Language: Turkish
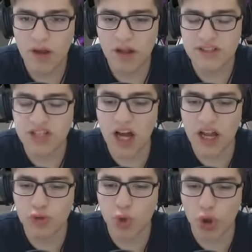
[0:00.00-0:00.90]
Evet
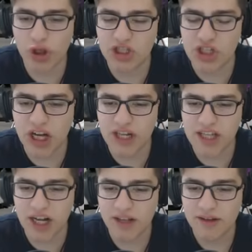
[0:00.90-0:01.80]
sahaya donla
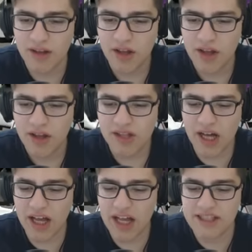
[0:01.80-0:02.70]
çıkarsak
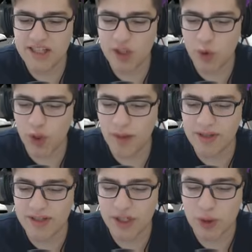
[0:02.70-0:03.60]
daha estetik
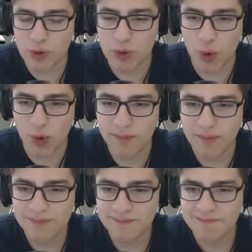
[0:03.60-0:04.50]
olabilir diye düşünüyorum.